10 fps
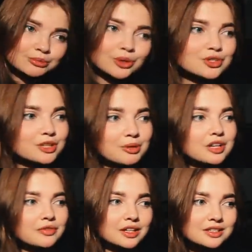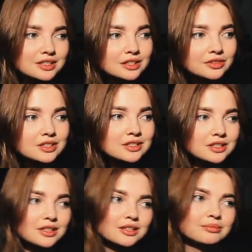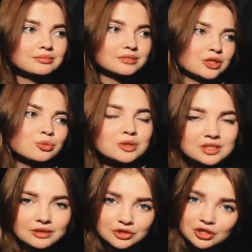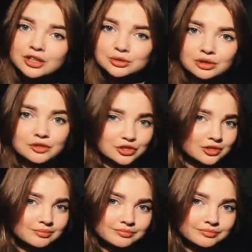подумать немножко, прорефлексировать и задуматься о вещах, которые важны.